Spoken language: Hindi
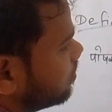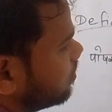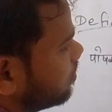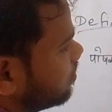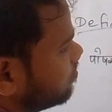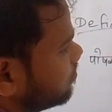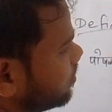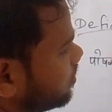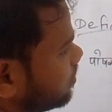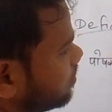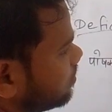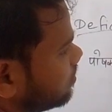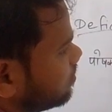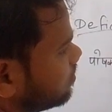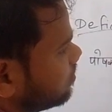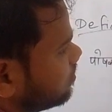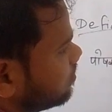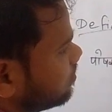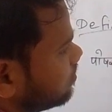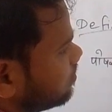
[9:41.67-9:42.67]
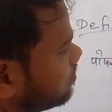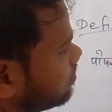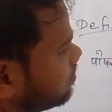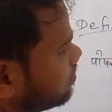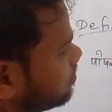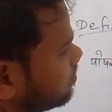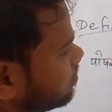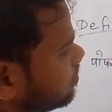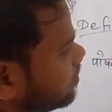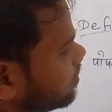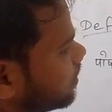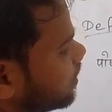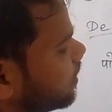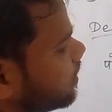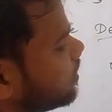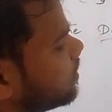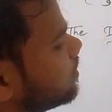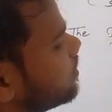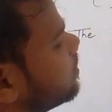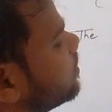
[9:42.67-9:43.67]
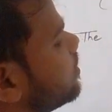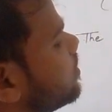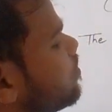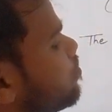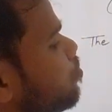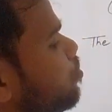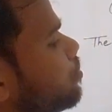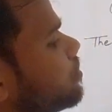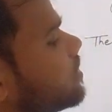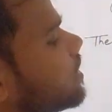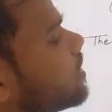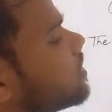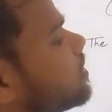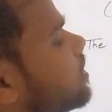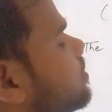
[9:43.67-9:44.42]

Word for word: कमी ठीक है पोषक